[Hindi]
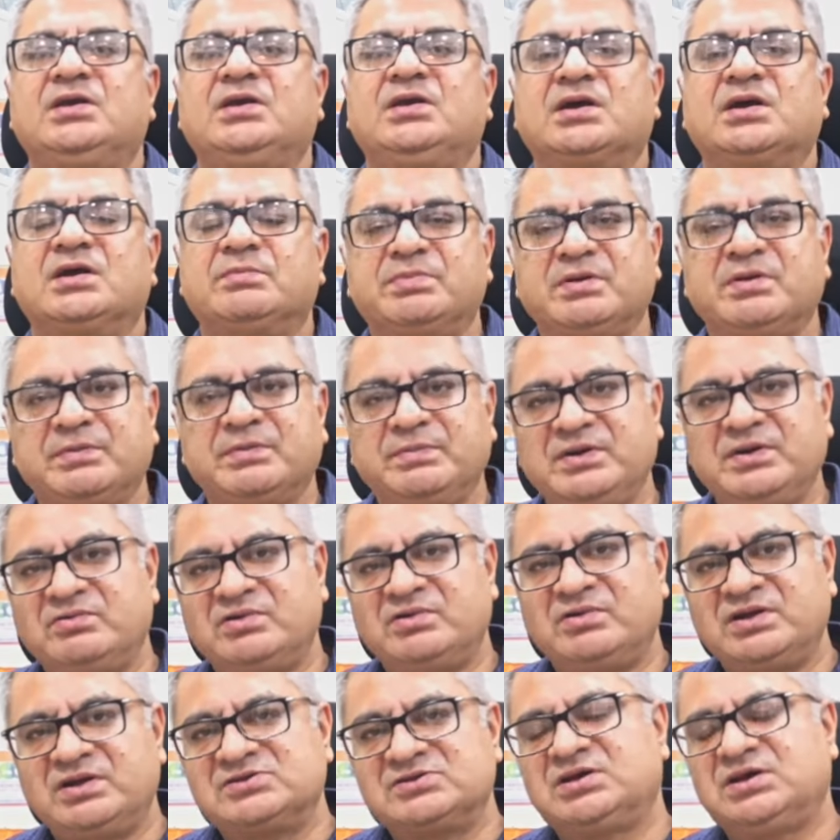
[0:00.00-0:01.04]
एक
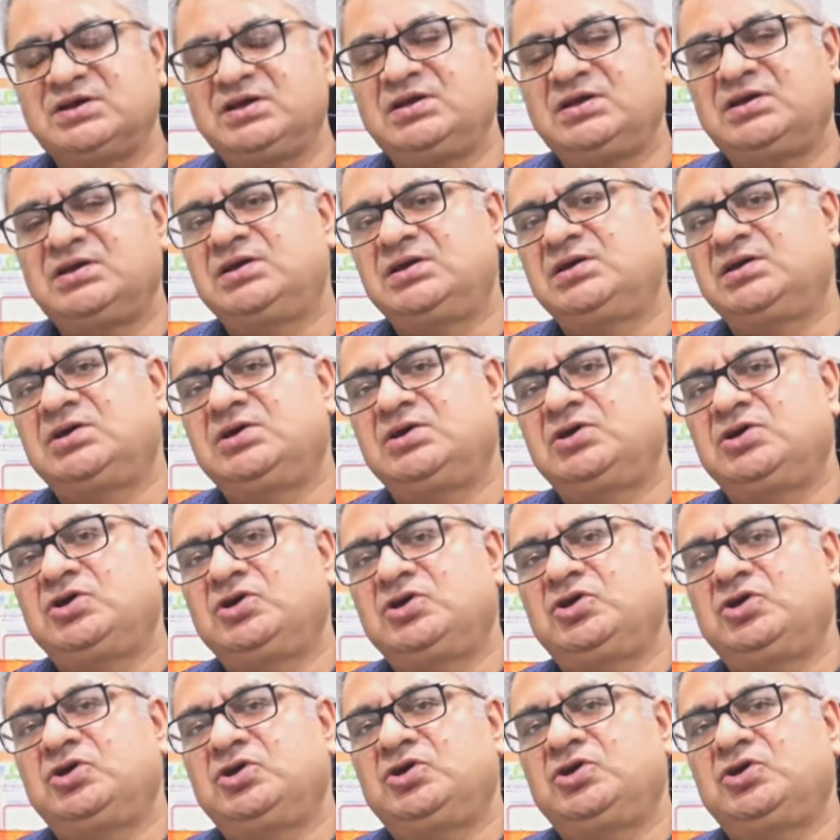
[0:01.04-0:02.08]
कन्फर्मेटिव टेस्ट है
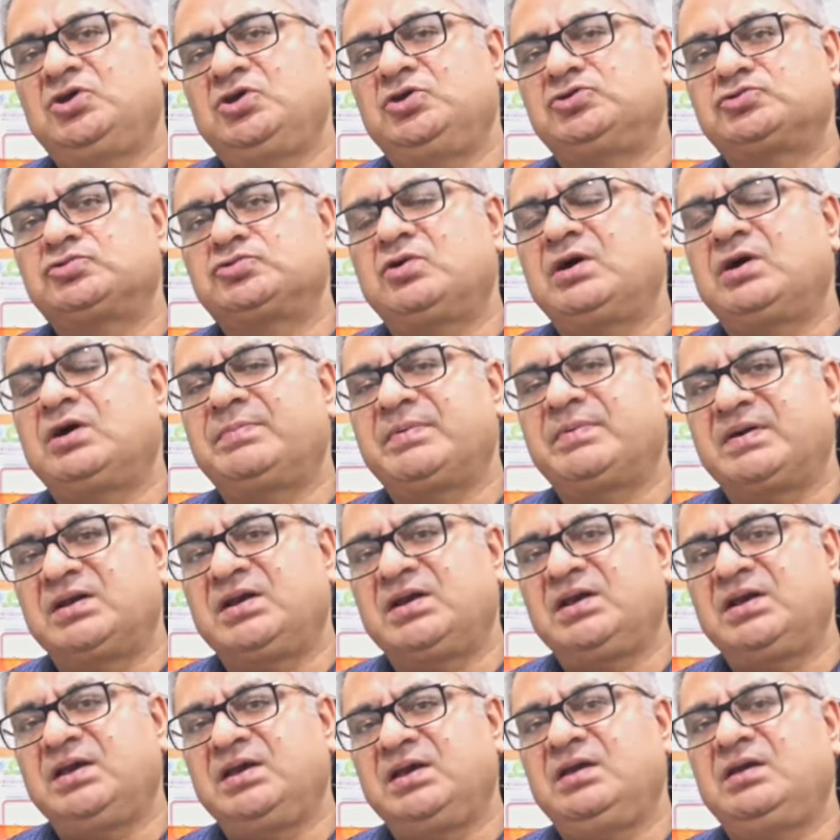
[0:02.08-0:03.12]
इसको आप
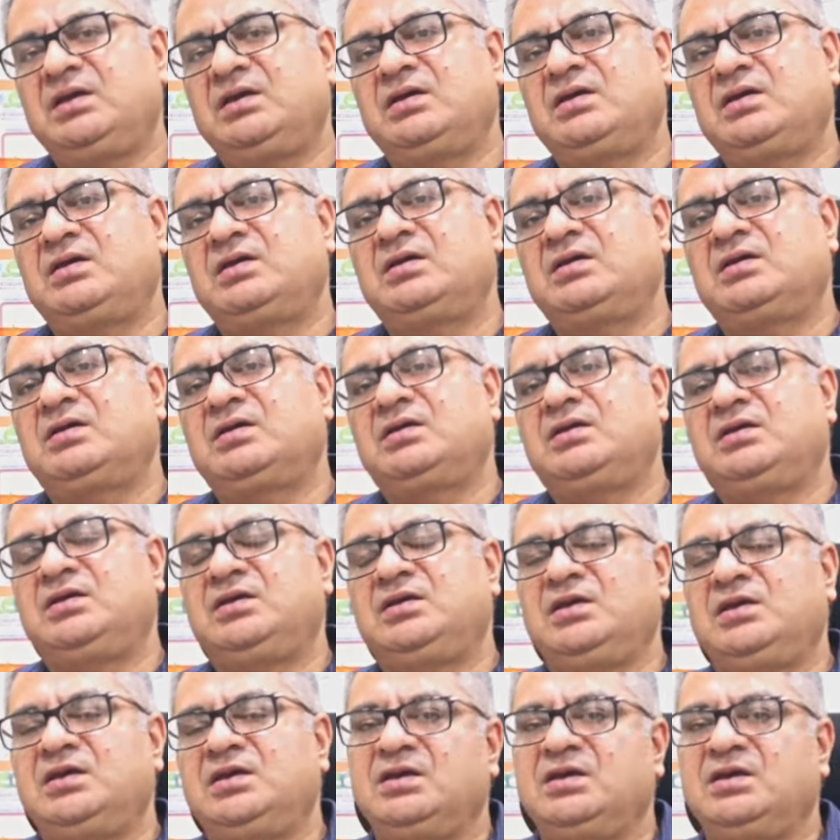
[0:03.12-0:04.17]
करके
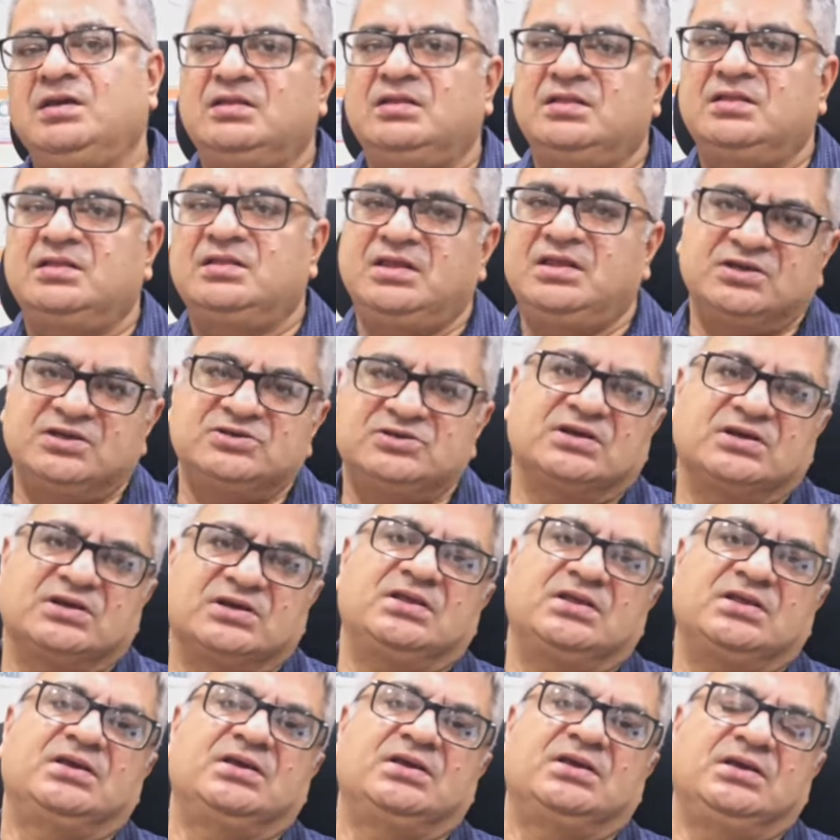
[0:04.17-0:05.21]
ये देख
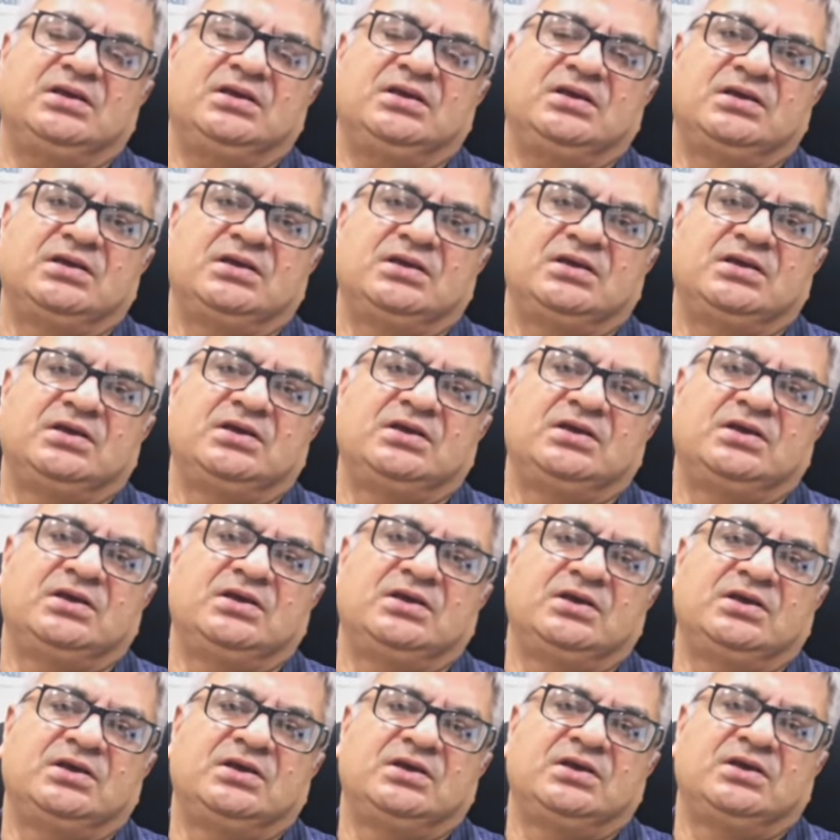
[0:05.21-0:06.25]
सकते हैं
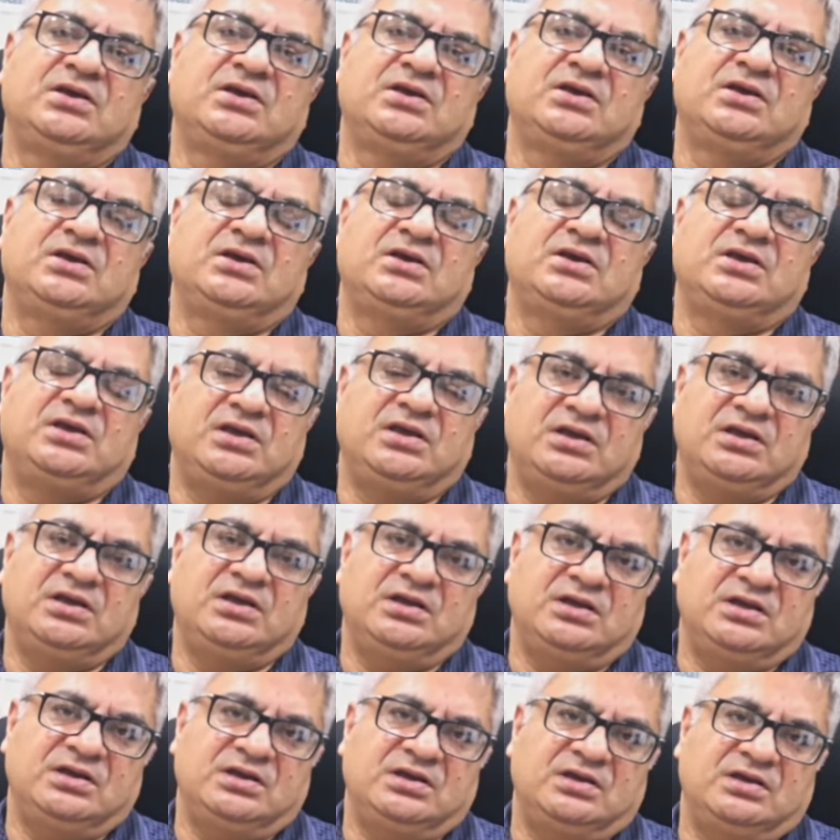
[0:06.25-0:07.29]
कि
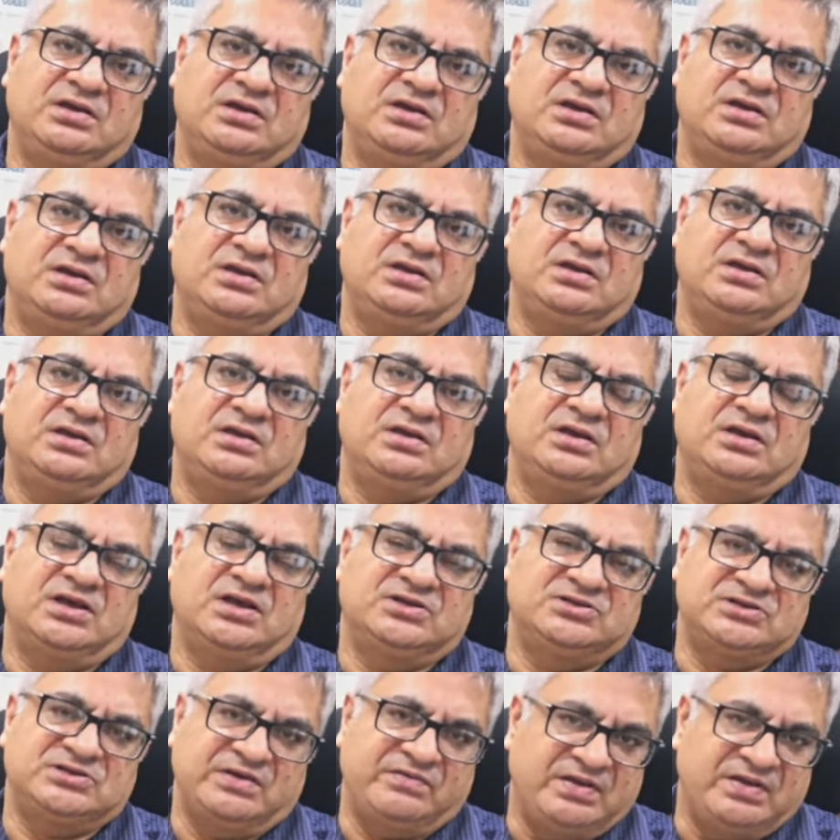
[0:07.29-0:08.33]

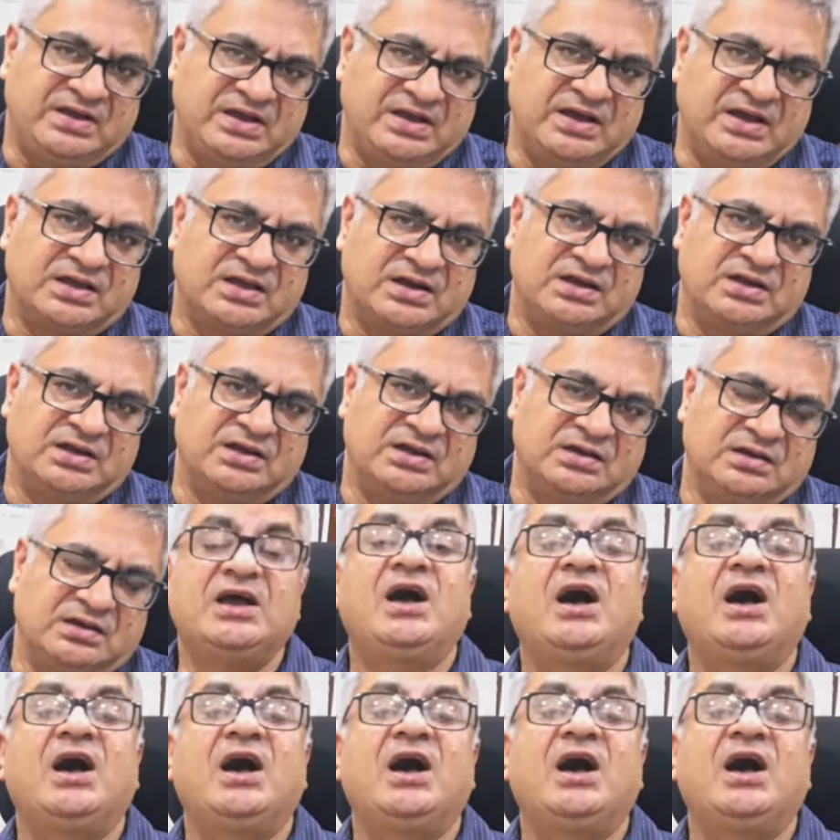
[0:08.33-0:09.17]
एच है कि नहीं